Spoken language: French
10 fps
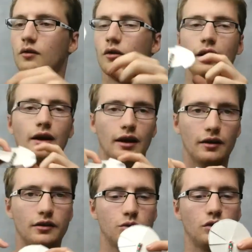Là, c'est
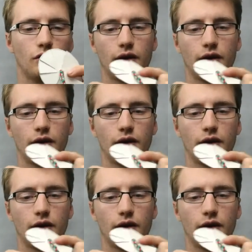tout enlevé.